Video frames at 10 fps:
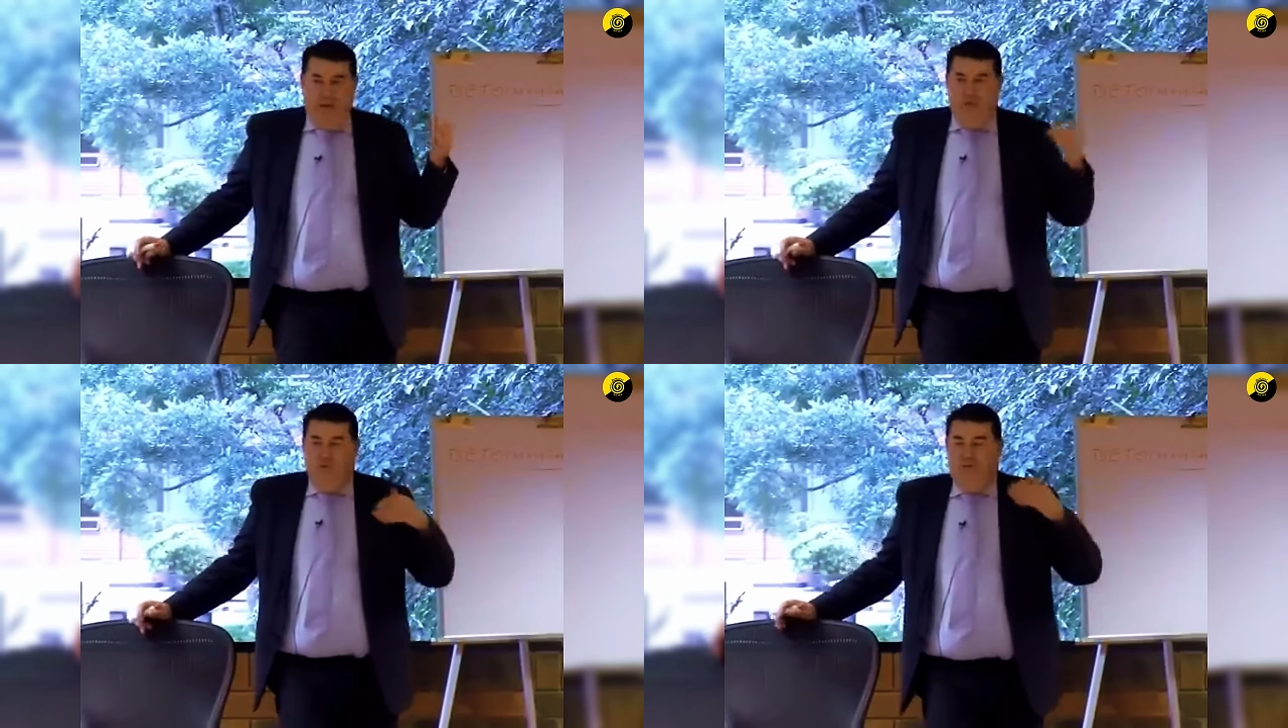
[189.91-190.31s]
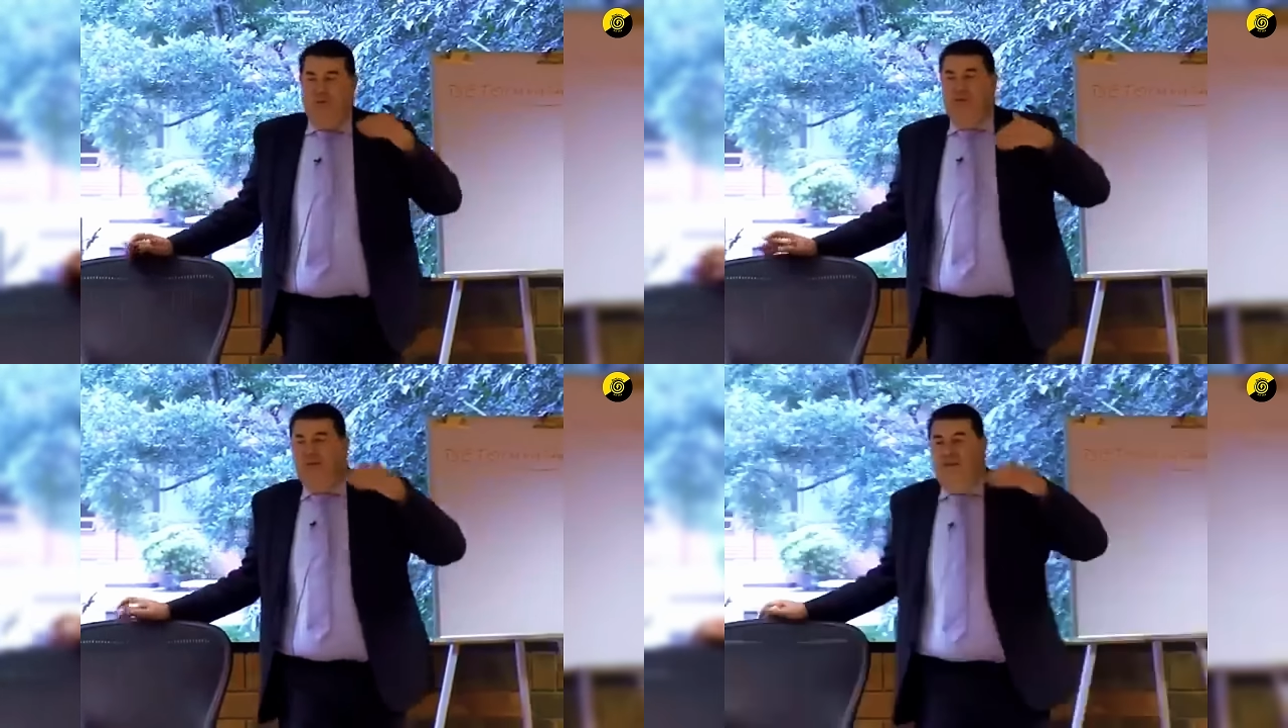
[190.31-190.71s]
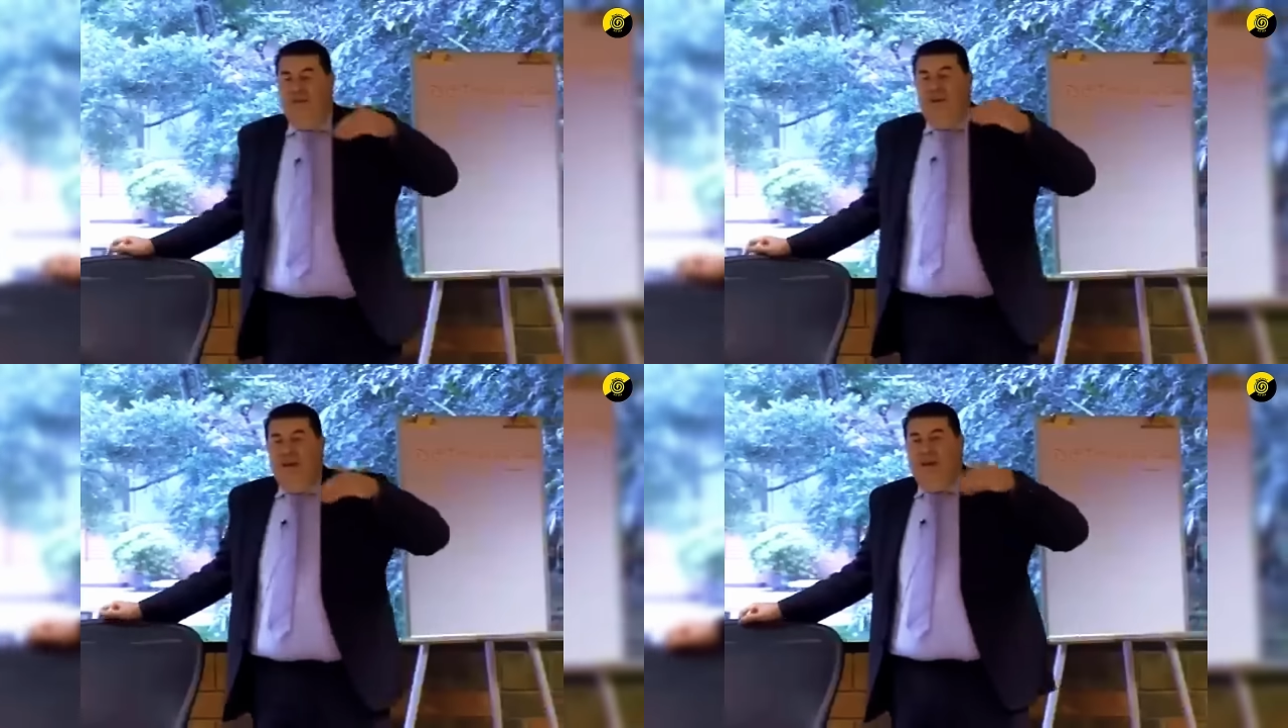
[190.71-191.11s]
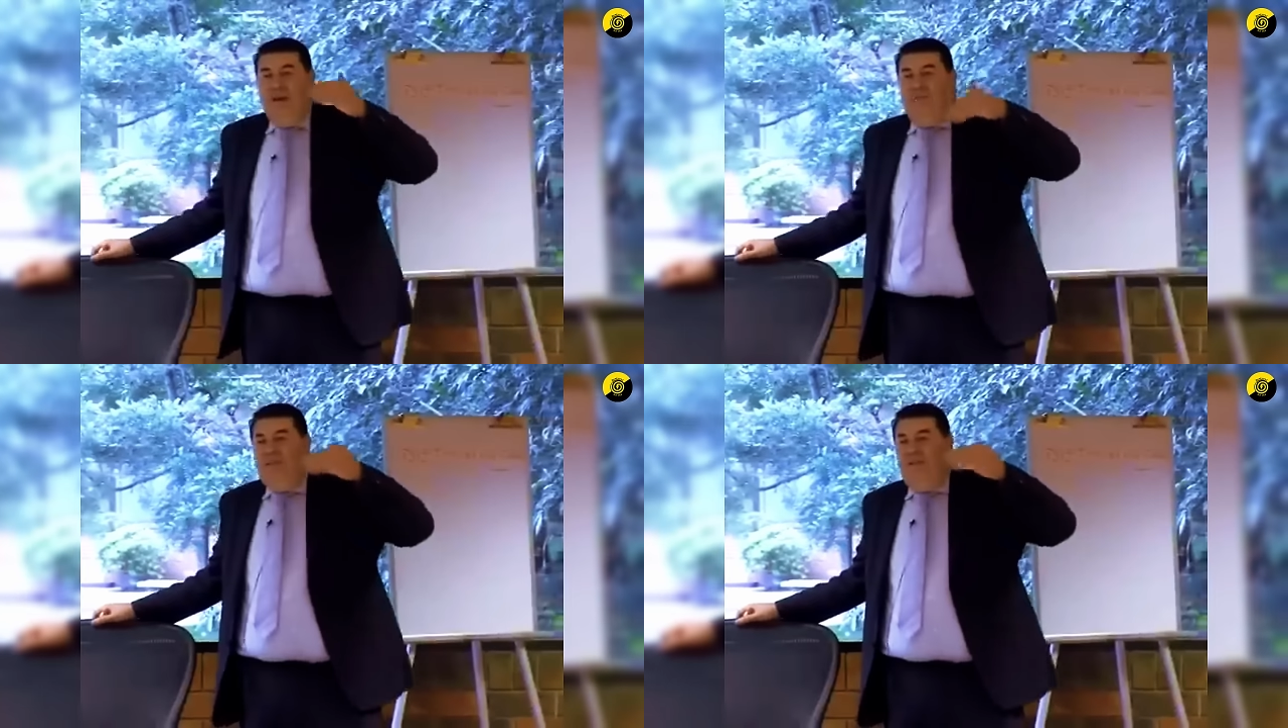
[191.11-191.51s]
Supuestamente el
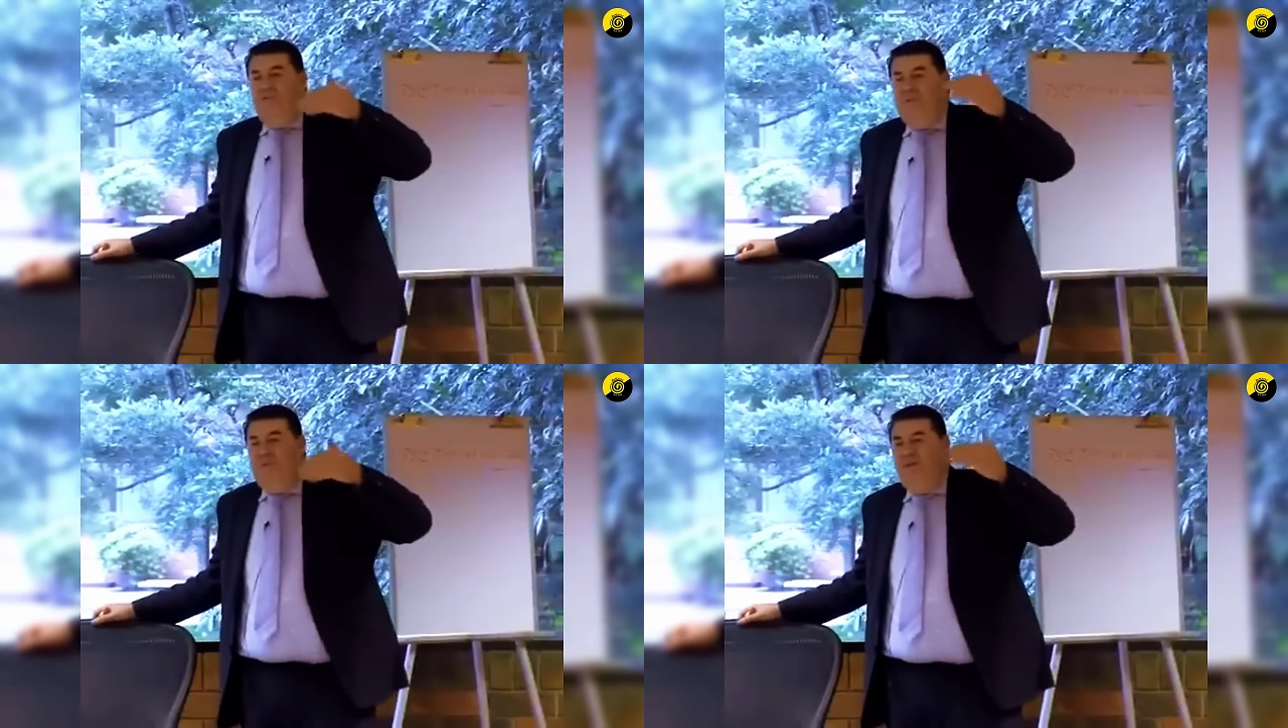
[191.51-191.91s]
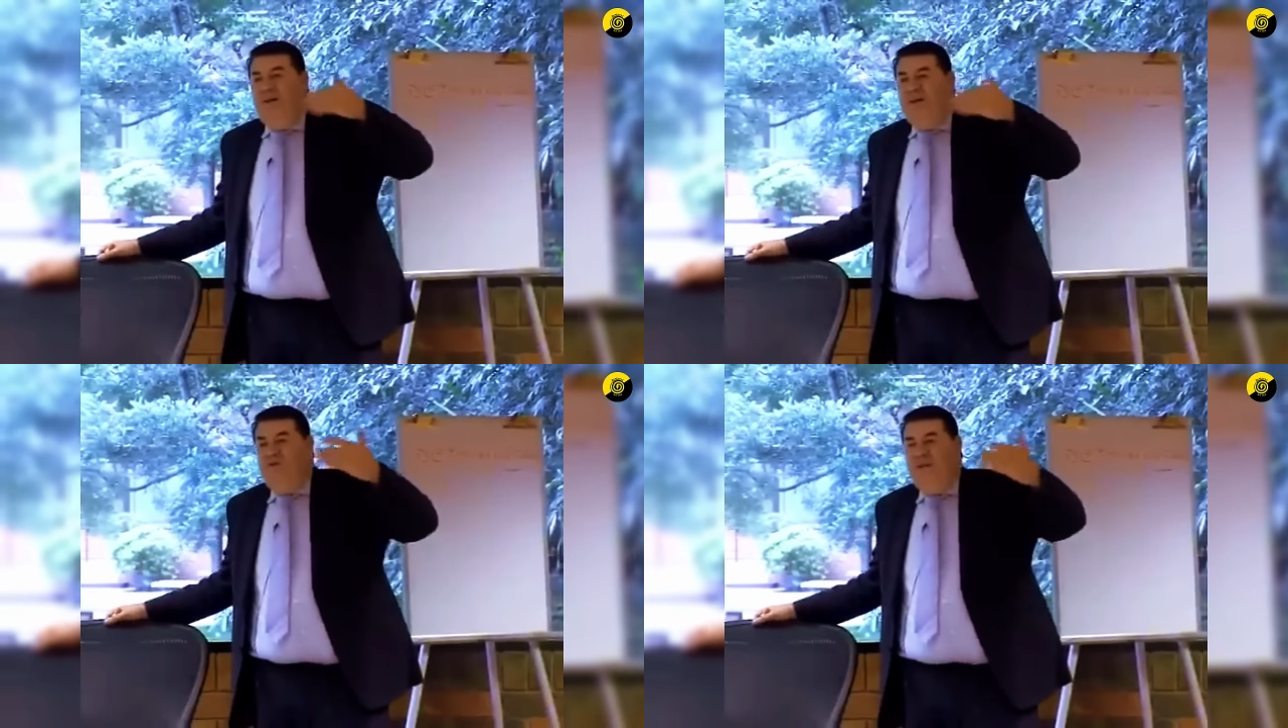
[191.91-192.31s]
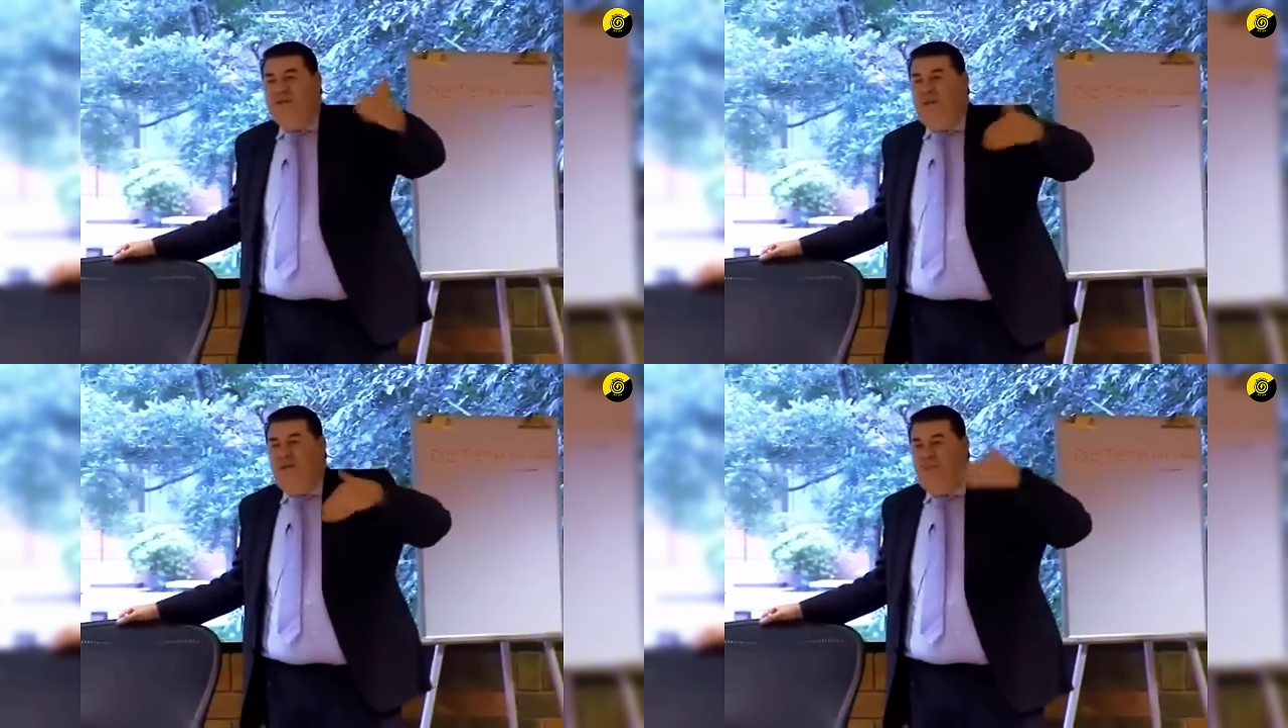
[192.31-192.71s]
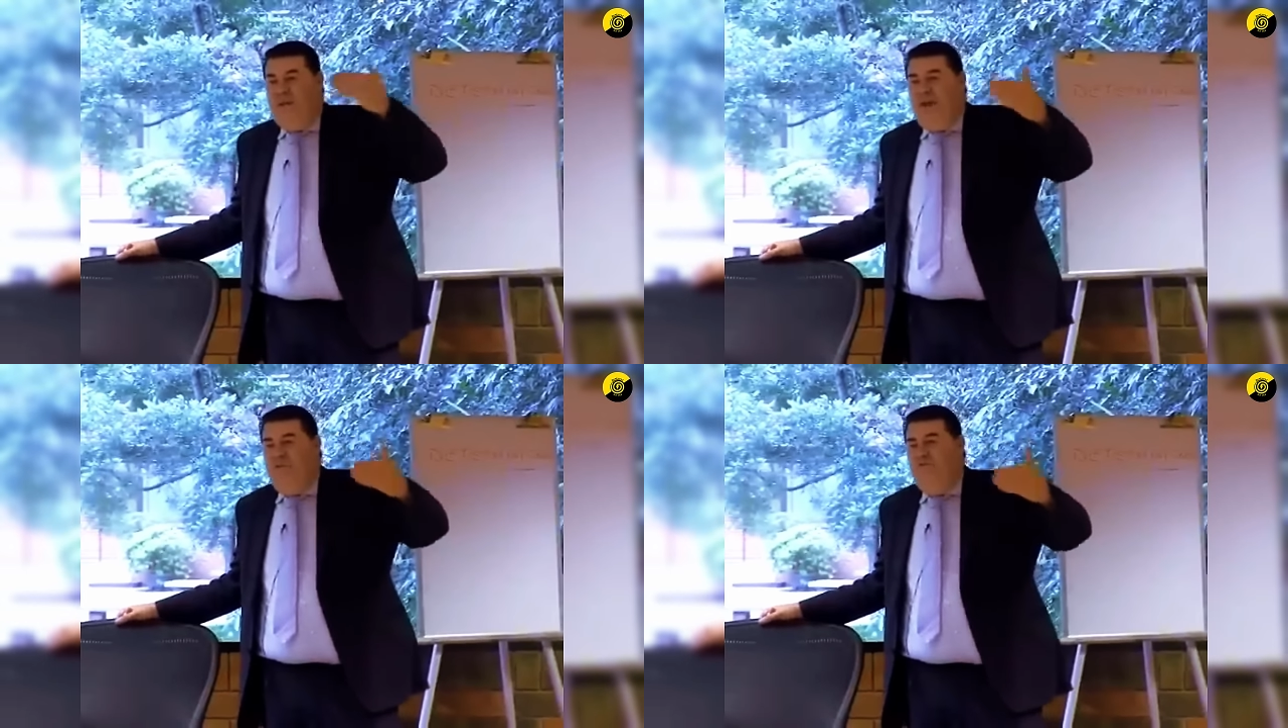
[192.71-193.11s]
capitalismo siempre tiene un ejército de reserva de
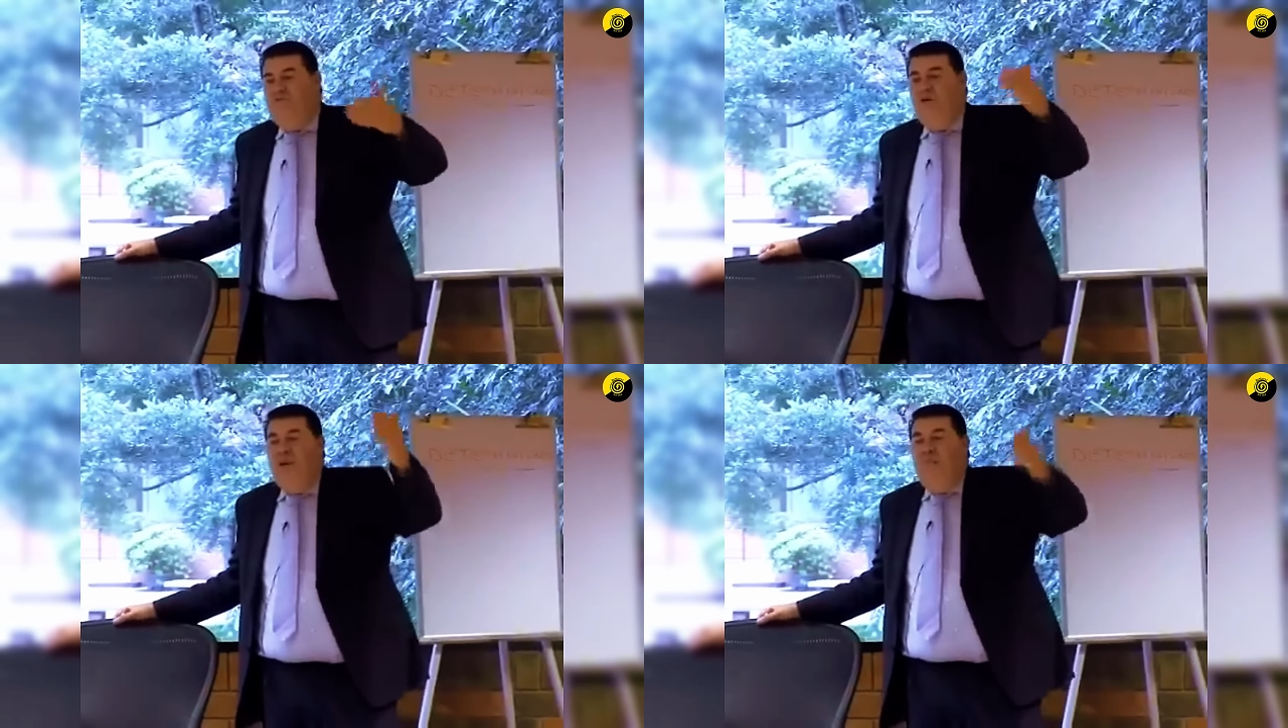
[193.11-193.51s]
parados